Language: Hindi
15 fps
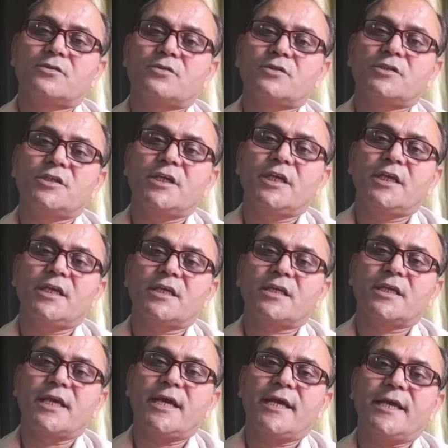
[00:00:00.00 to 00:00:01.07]
तो ये
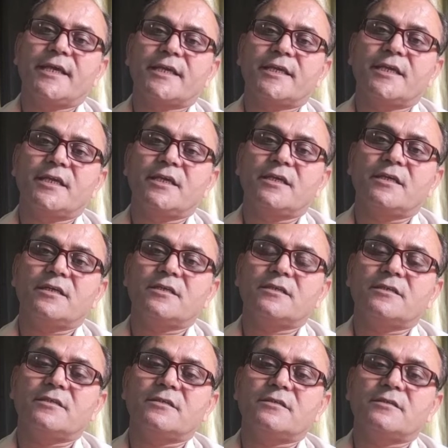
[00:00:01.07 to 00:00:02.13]
क्या है कि
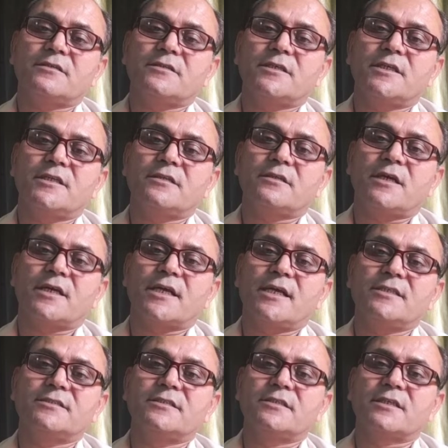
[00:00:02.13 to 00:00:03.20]
ये
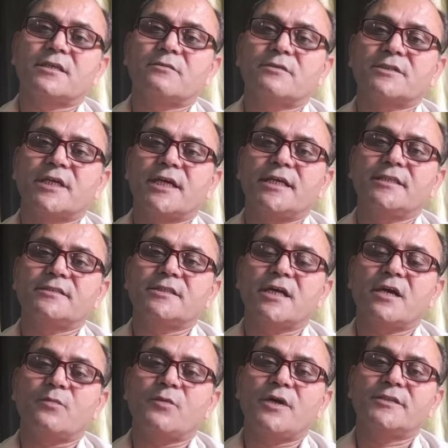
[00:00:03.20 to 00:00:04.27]
28 दिन के बजाय
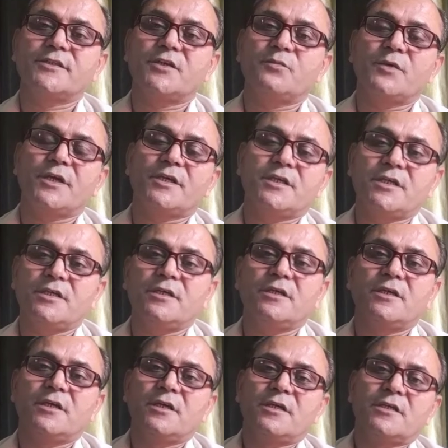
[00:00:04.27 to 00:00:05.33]
चार पाँच दिन में ही
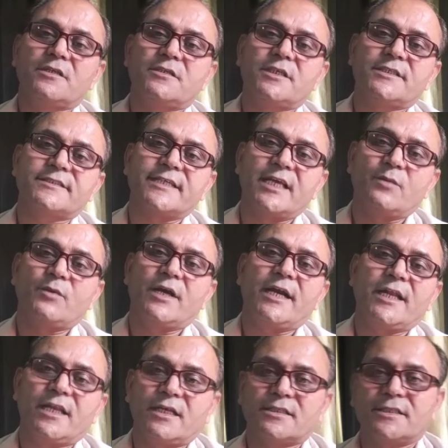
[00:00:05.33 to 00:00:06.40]
ये सेल
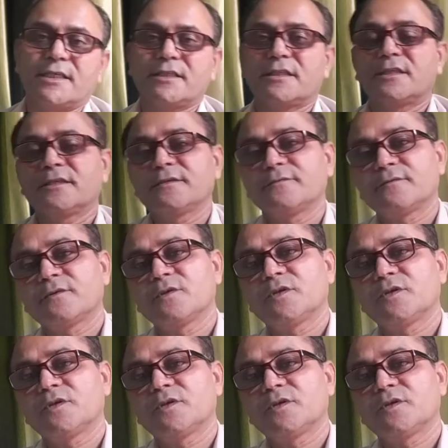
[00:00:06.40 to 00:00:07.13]
बनाने लग जाती हैं